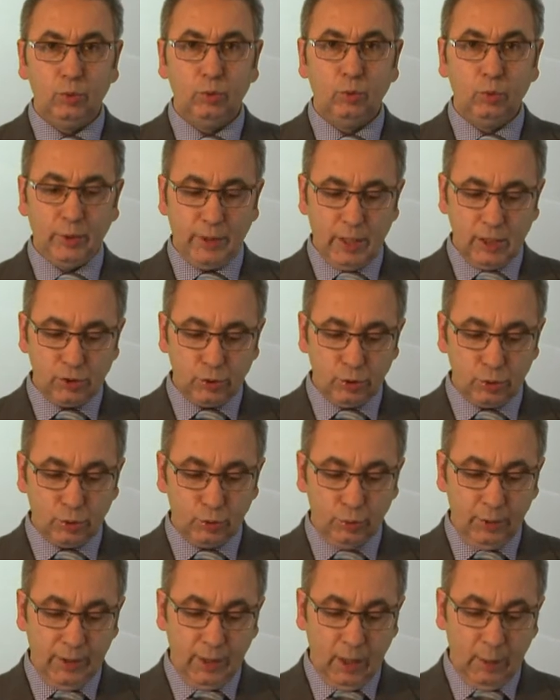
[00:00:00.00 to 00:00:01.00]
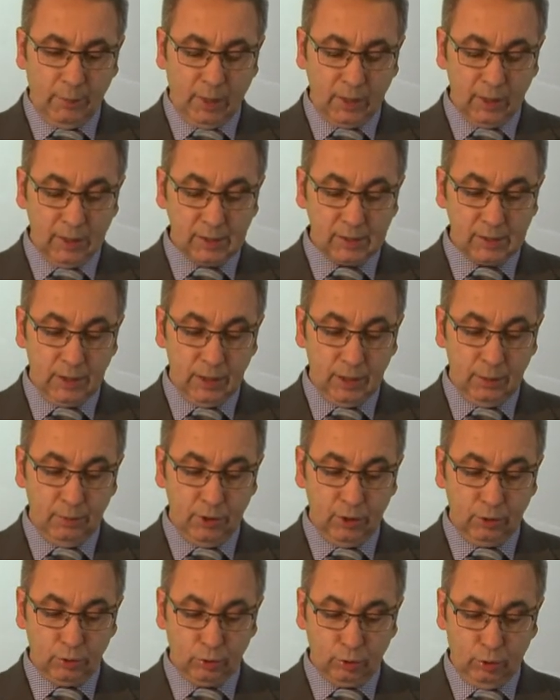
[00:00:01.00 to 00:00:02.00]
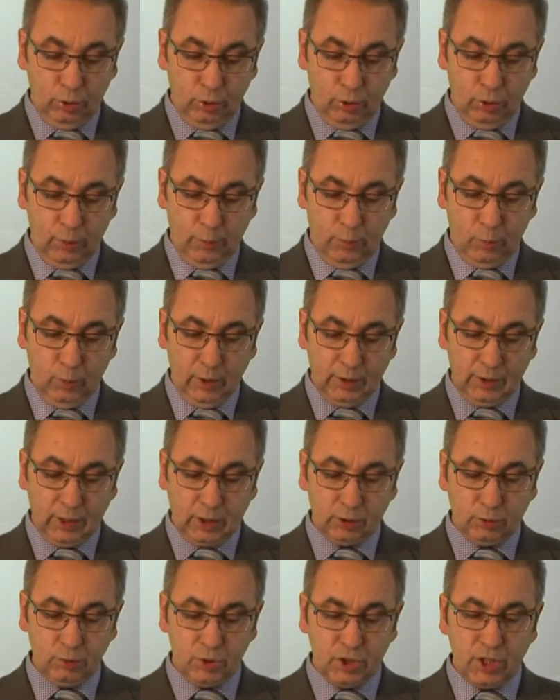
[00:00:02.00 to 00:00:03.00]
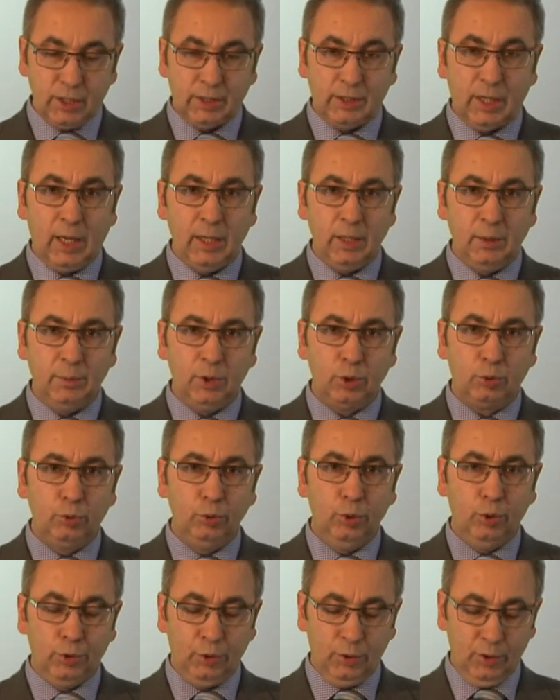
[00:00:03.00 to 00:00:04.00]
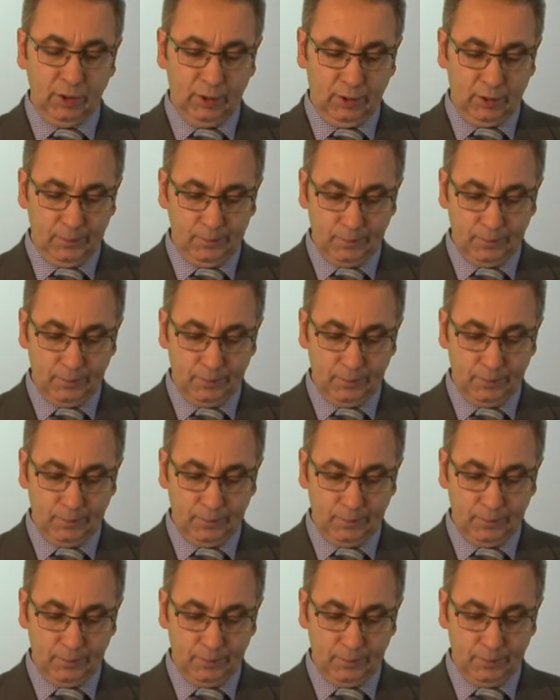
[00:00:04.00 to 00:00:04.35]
وجاي سوريا مخلص لإمدي تتحولب وتختوشي تايمي كولونويز